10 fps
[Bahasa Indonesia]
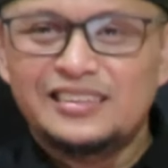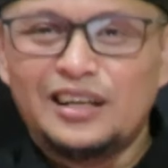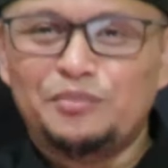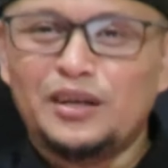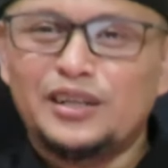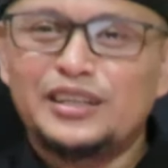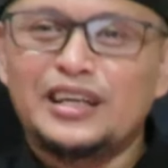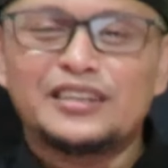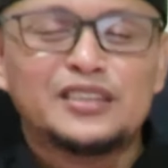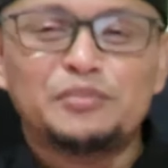Apalagi
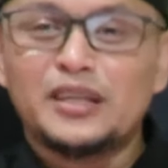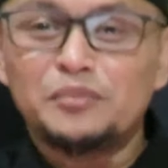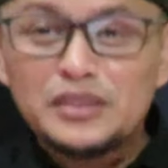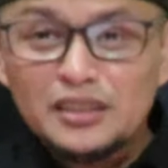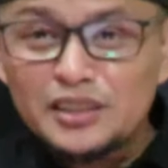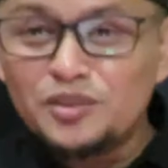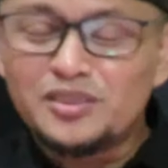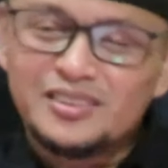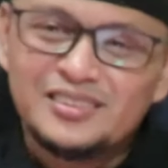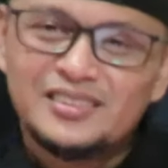Anda sampai nggak bisa
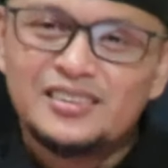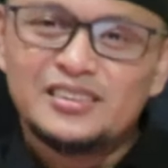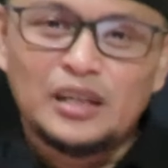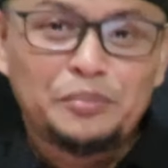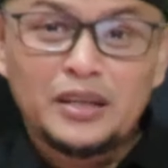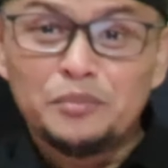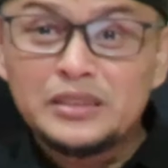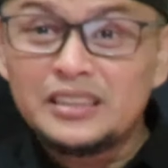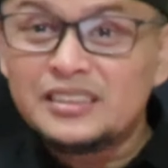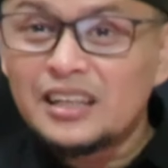tidur, sampai nggak
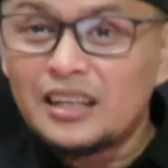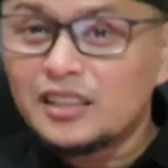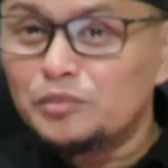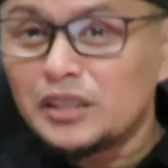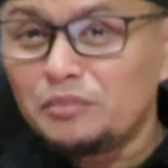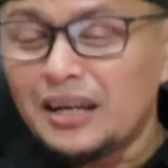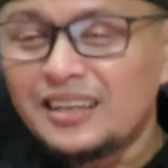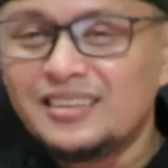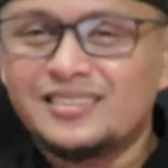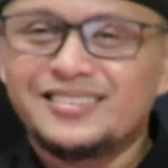bisa istirahat, nggak bisa
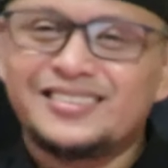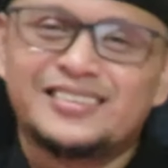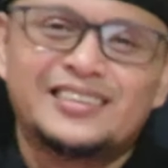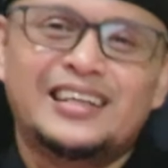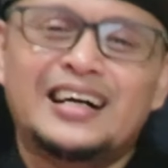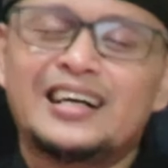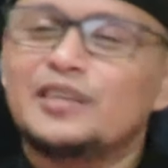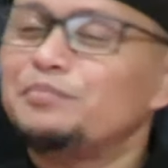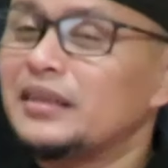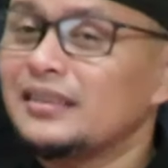makan nggak
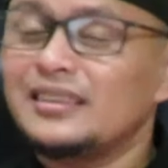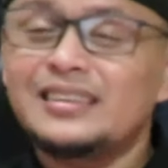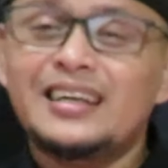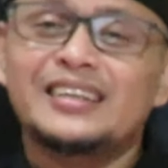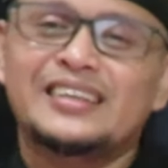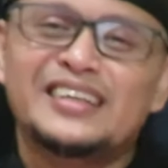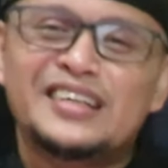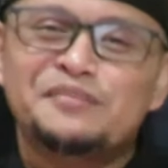akan pernah terjadi.